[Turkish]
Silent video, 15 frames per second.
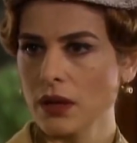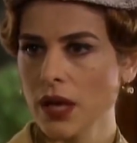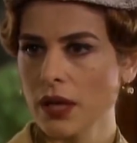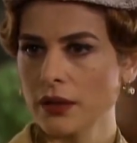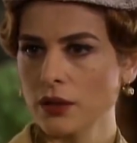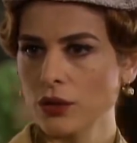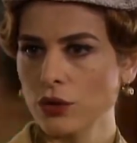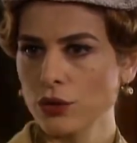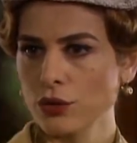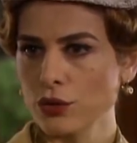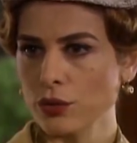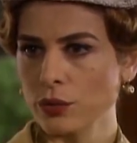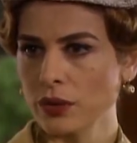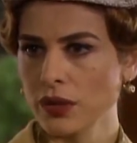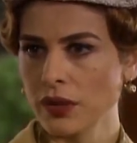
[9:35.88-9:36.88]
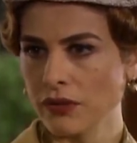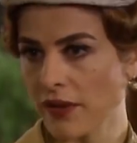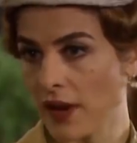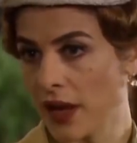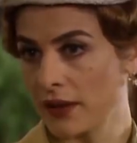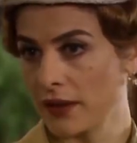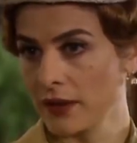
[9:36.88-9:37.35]
Lakin görüyorum ki
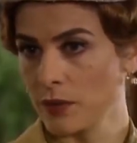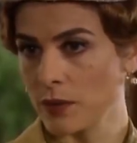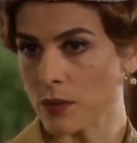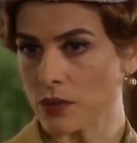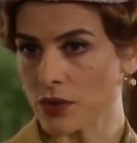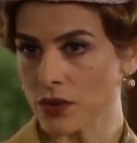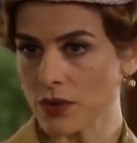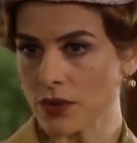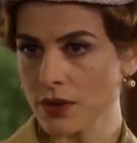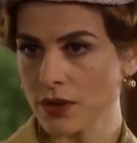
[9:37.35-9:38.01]
kifayet etmemiş.